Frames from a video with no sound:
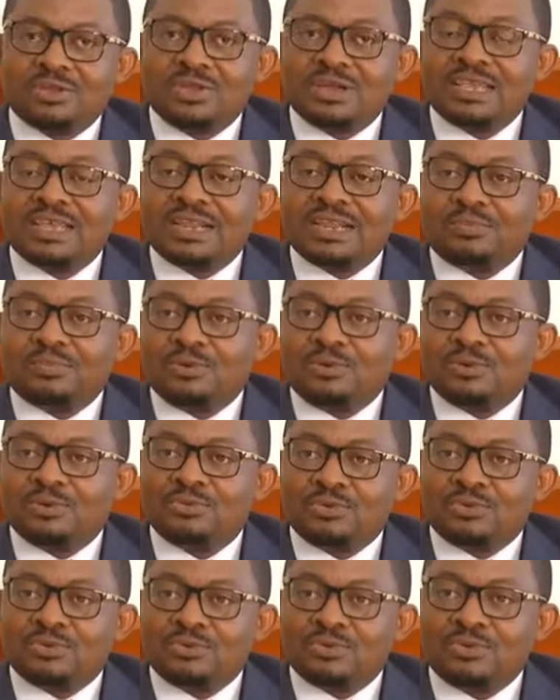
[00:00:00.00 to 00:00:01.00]
qui rapporte
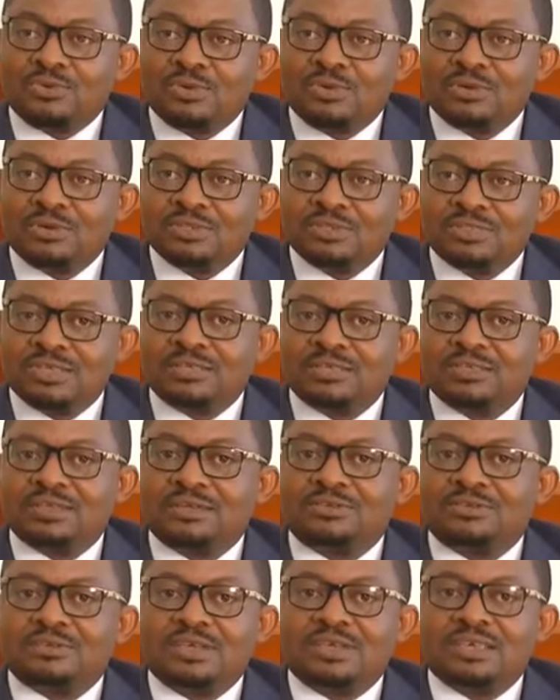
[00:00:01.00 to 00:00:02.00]
beaucoup c'est un
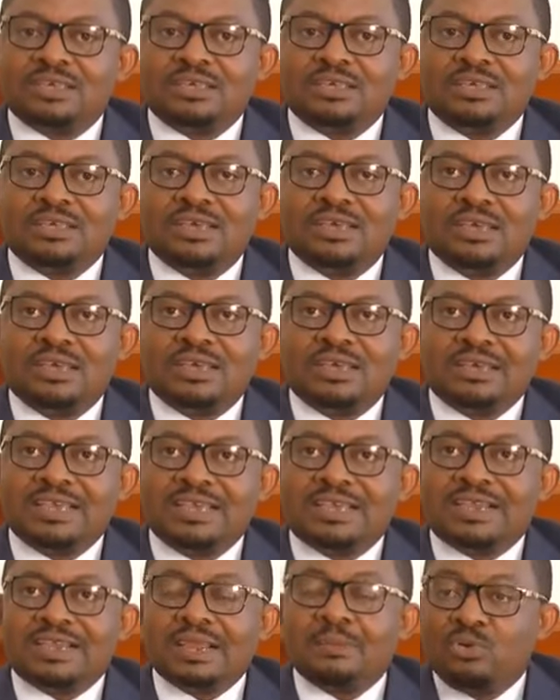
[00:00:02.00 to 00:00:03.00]
secteur qui,
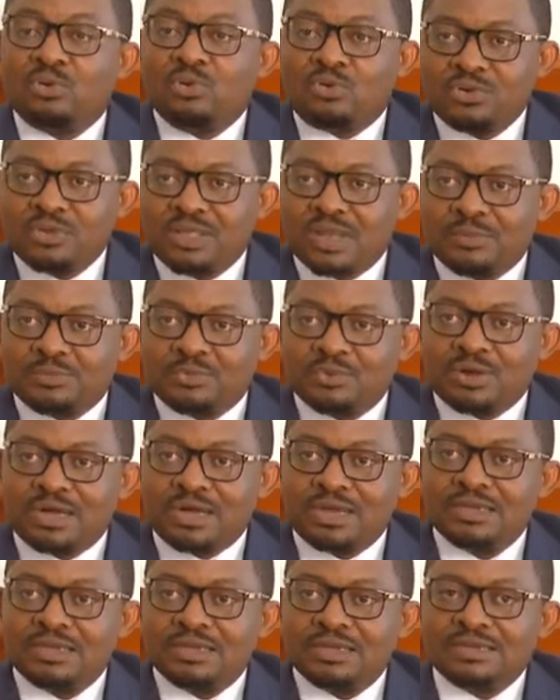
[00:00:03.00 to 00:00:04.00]
crée beaucoup d'emplois.